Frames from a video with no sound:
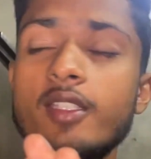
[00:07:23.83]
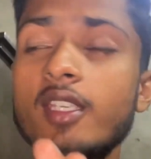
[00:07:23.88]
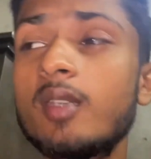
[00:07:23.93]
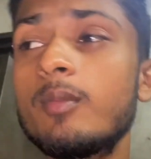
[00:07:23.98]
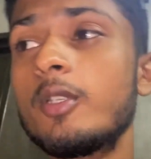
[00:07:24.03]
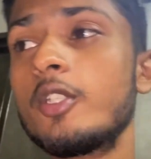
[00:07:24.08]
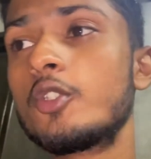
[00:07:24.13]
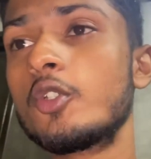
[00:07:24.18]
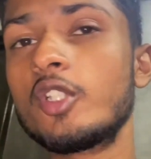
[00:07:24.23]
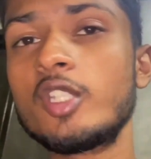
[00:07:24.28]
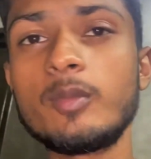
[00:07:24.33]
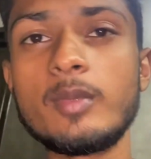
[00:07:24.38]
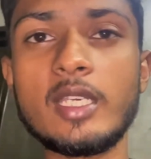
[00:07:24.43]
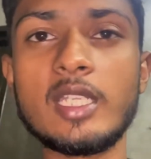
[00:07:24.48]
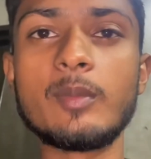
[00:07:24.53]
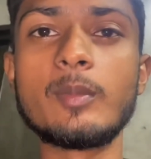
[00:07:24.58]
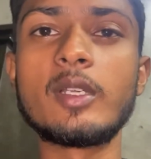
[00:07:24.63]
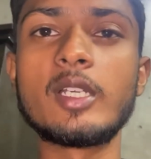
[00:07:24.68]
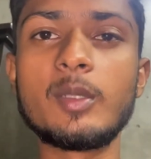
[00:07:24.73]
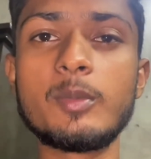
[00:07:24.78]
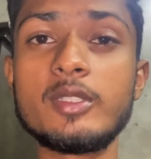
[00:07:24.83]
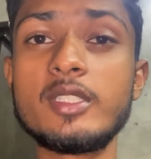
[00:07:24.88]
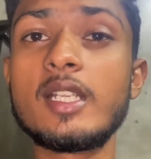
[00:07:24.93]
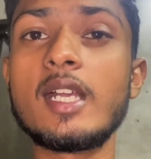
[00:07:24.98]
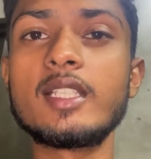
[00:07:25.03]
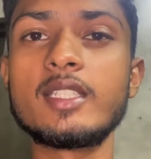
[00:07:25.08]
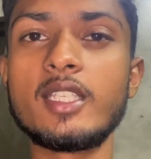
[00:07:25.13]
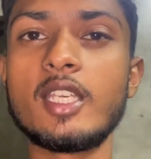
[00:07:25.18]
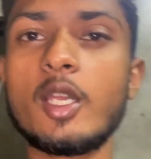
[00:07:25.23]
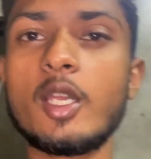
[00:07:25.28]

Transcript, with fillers: यह मेरी छोटी बहन बगल में दिखाते हैं